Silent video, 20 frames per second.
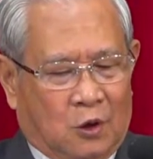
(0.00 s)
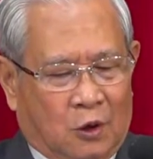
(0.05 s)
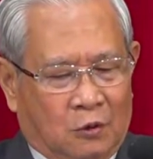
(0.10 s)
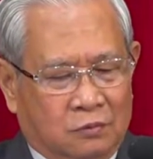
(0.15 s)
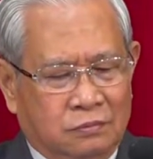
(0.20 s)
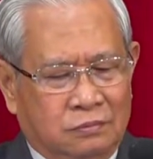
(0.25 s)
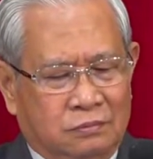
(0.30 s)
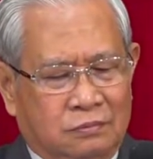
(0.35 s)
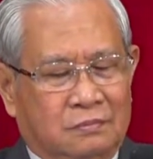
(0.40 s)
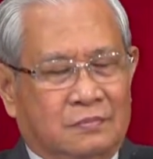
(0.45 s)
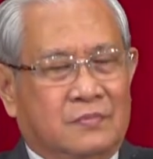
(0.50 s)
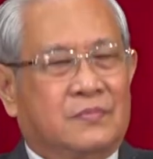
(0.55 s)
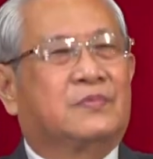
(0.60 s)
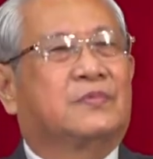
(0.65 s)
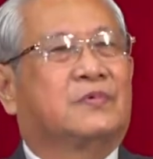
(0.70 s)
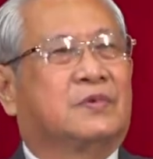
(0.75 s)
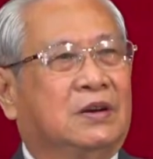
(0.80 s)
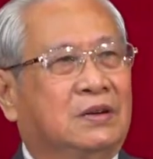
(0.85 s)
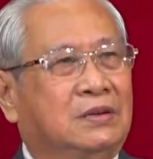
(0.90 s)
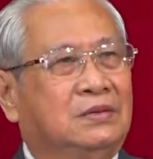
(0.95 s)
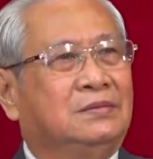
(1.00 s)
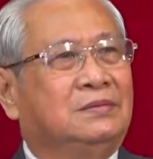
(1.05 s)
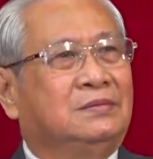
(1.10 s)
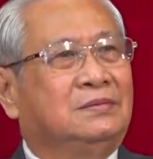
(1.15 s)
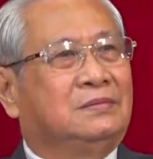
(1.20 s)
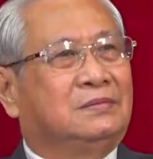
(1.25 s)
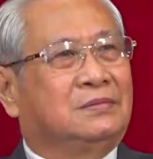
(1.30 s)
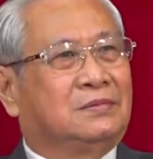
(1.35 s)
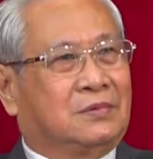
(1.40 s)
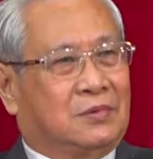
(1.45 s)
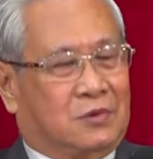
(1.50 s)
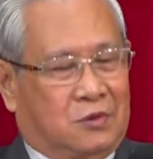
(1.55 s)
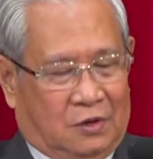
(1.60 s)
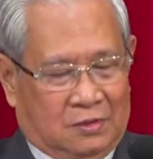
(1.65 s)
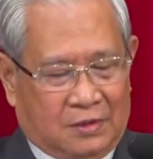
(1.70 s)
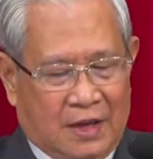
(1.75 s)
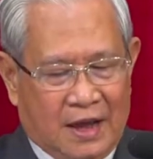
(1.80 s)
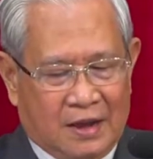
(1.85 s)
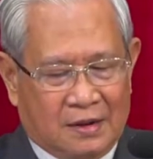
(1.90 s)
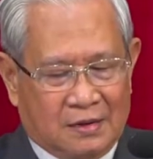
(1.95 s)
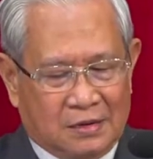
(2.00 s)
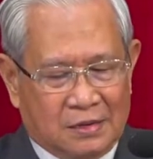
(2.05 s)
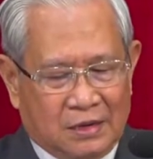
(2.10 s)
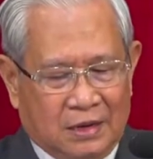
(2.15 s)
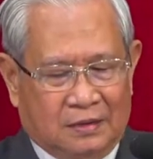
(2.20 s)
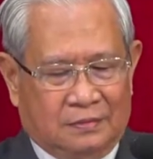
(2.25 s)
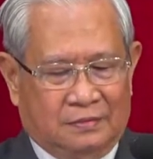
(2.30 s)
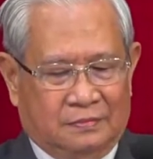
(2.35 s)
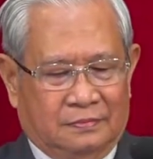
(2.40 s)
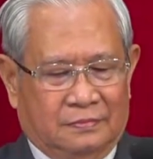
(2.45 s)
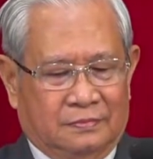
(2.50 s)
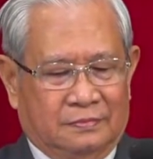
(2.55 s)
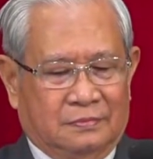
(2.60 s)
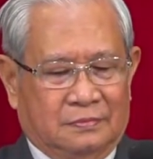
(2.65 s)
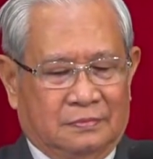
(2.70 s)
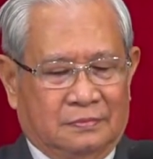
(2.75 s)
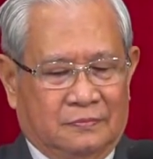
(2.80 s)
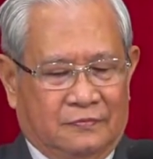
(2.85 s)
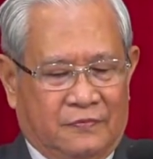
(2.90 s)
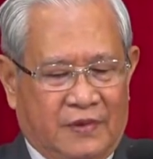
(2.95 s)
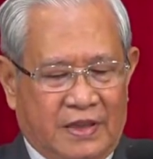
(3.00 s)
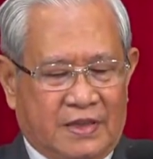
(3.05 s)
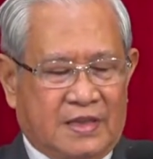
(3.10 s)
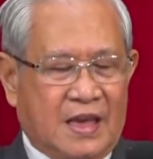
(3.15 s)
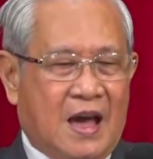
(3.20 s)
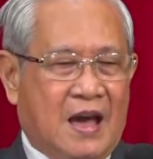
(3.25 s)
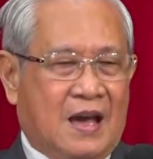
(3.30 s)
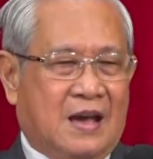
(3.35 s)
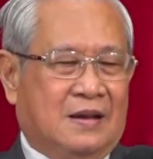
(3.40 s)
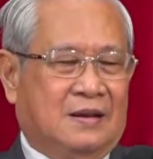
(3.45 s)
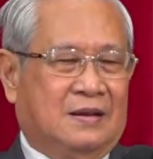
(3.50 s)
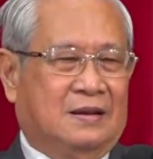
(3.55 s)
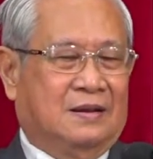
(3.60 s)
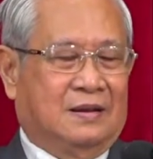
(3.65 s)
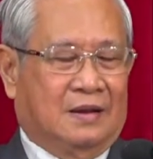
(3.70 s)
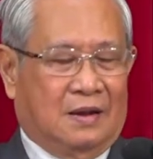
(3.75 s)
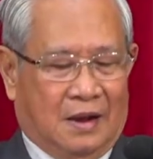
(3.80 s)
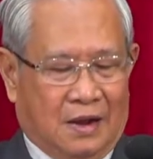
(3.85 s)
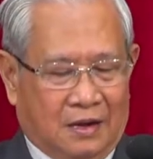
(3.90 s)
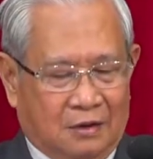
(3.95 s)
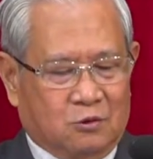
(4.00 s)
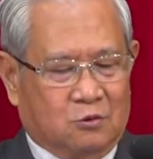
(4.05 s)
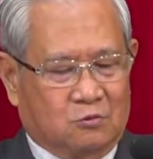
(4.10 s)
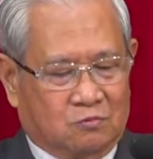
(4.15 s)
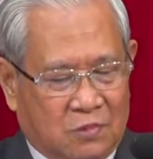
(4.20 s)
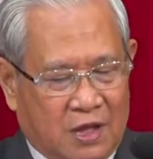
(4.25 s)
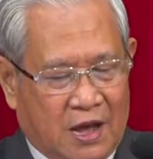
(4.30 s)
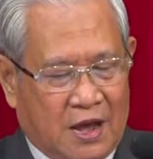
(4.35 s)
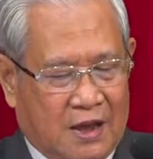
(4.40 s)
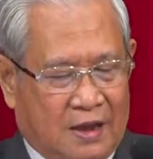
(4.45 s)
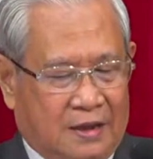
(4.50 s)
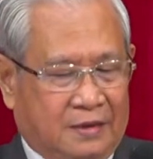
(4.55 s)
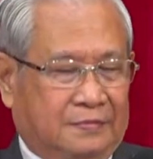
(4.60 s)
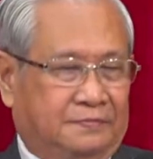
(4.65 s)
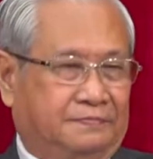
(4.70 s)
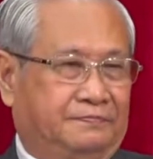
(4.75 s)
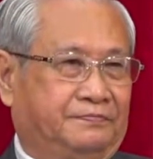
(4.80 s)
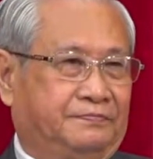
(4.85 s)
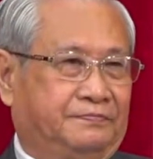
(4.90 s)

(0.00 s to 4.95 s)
cũng chứng cho ta nữa, vì Cha ở cùng ta.